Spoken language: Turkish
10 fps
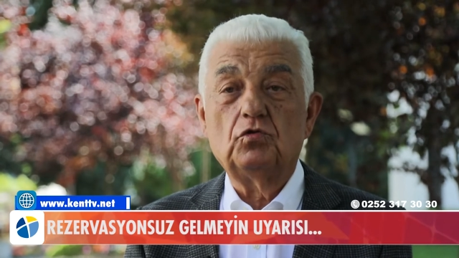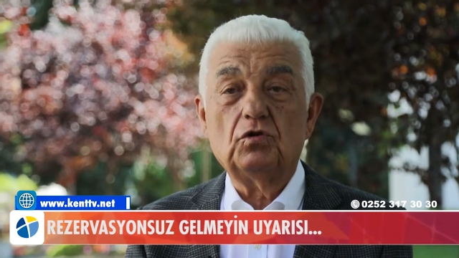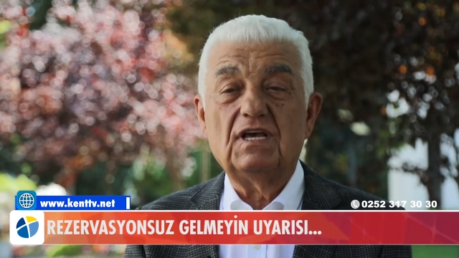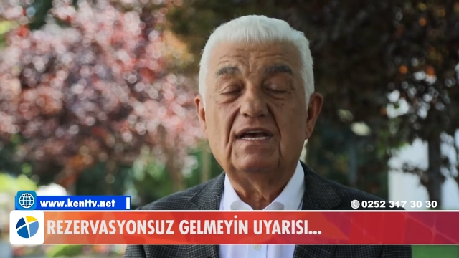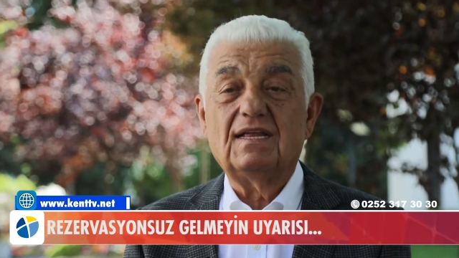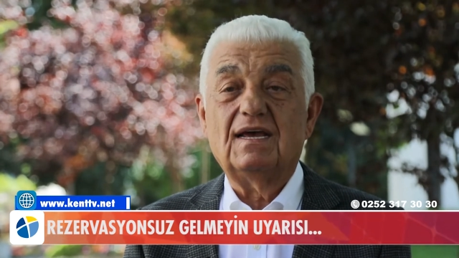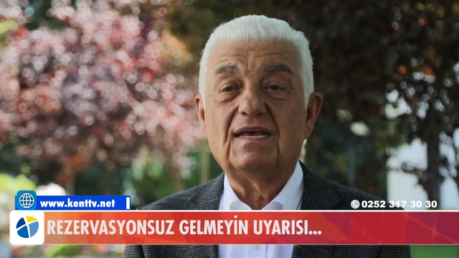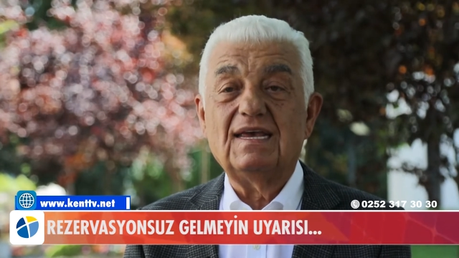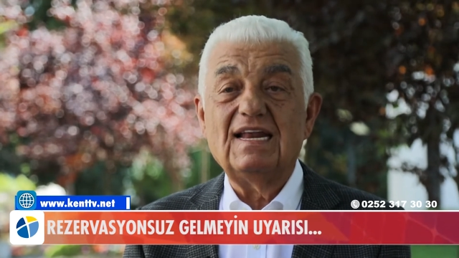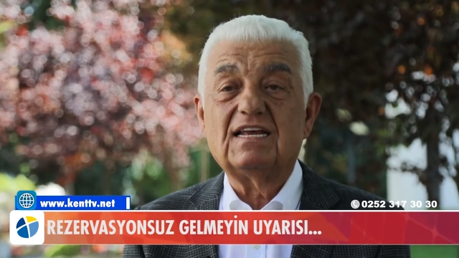
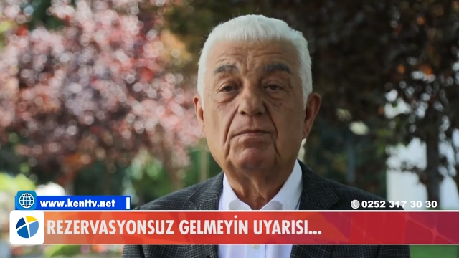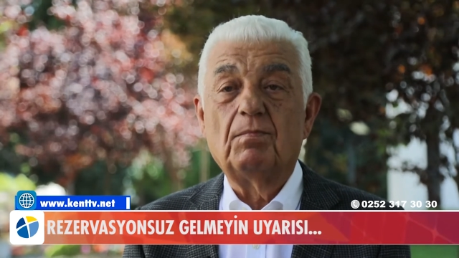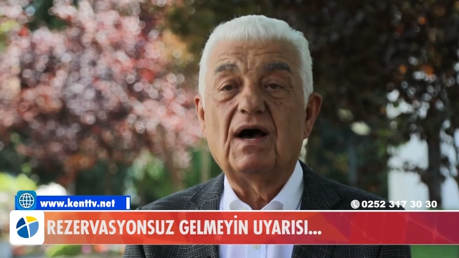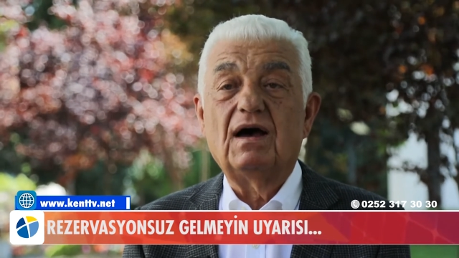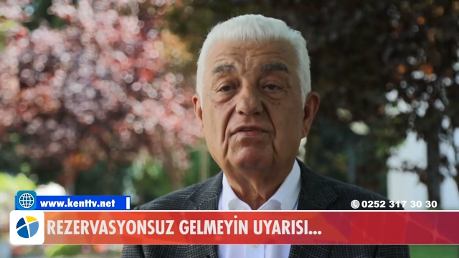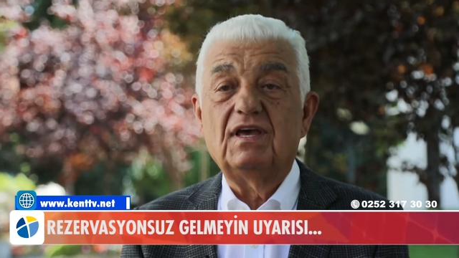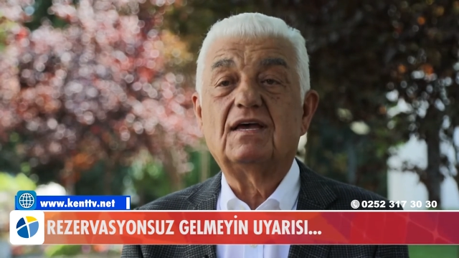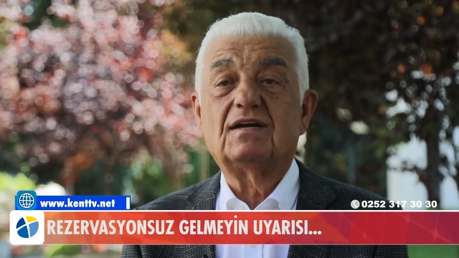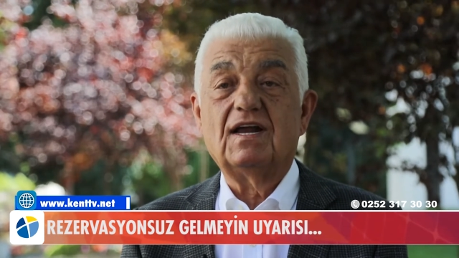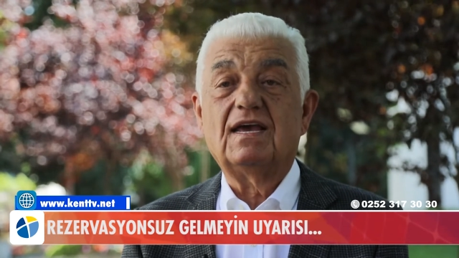Türkiye'de ilk
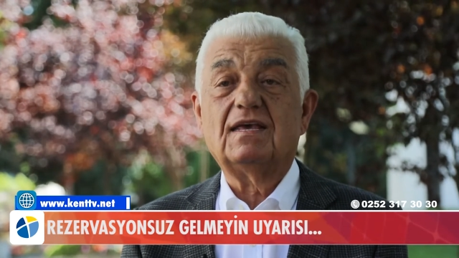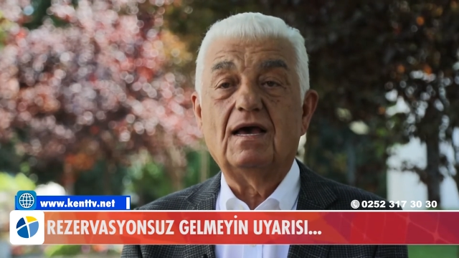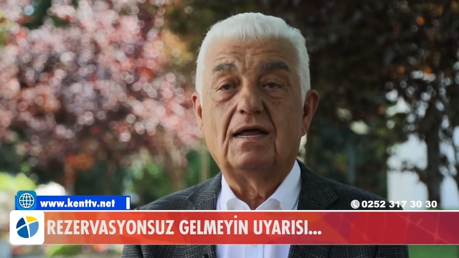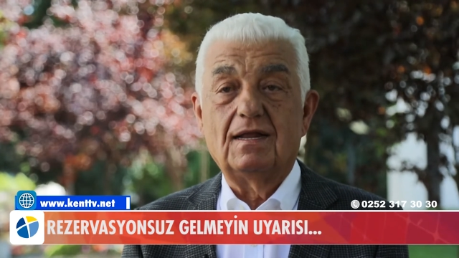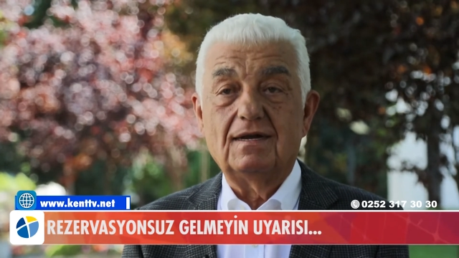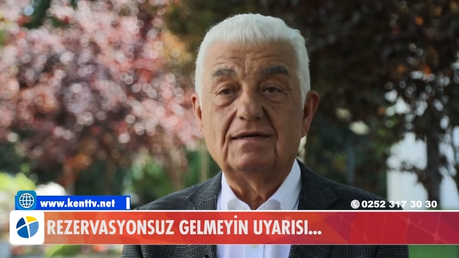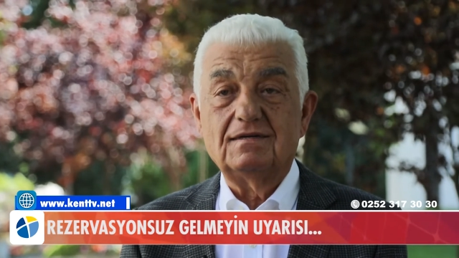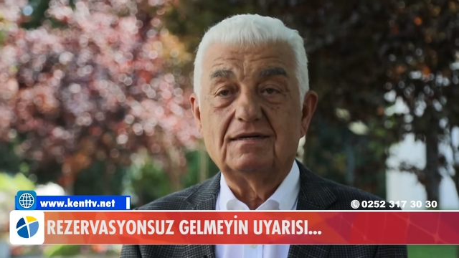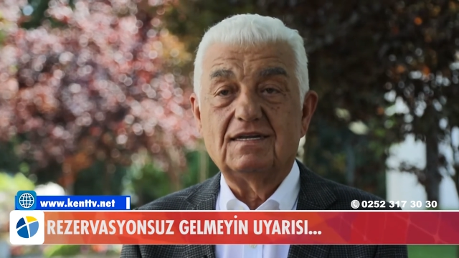mavi rengi alan